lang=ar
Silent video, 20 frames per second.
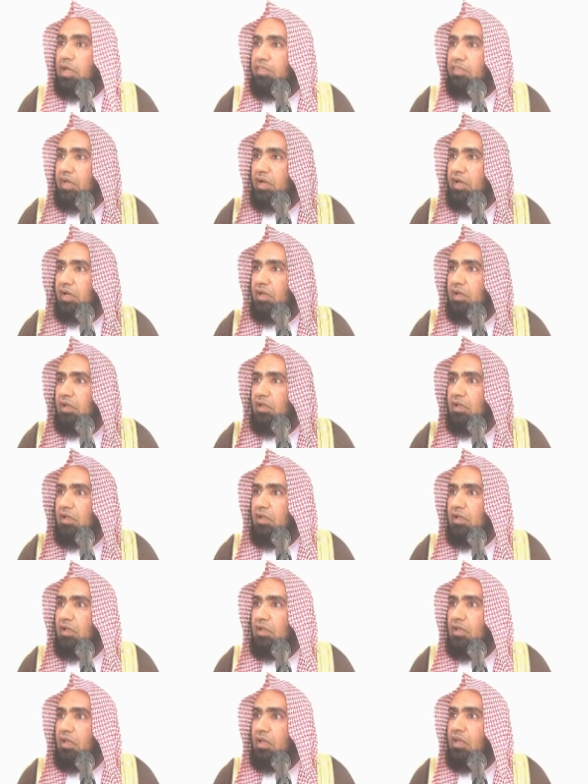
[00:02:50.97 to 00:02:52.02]
ماذا؟
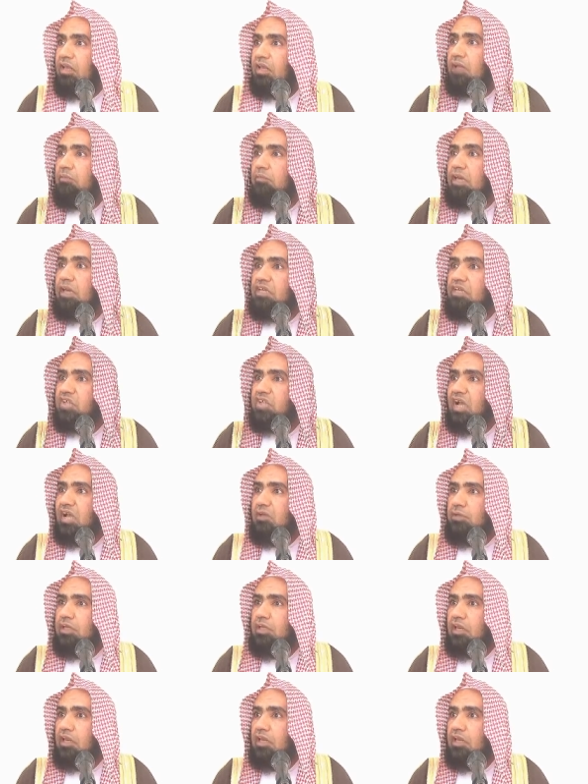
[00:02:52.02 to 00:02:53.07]
أن لا
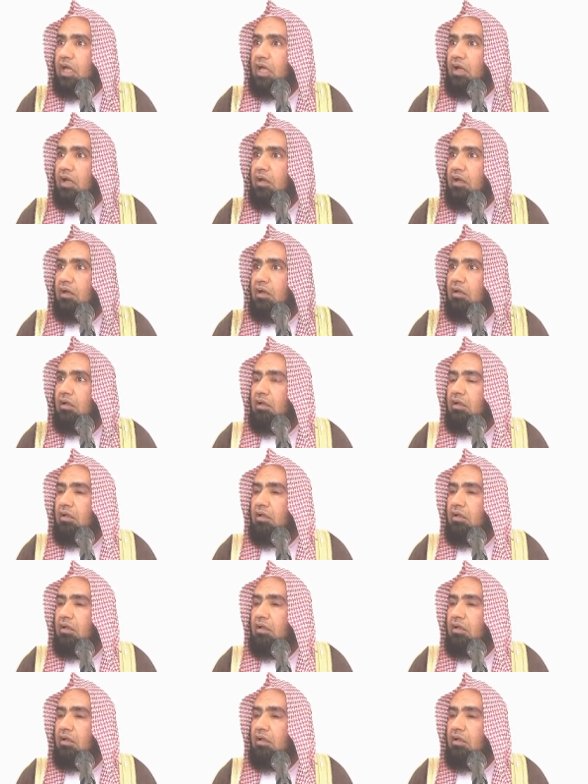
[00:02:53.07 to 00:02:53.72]
ملجأ من الله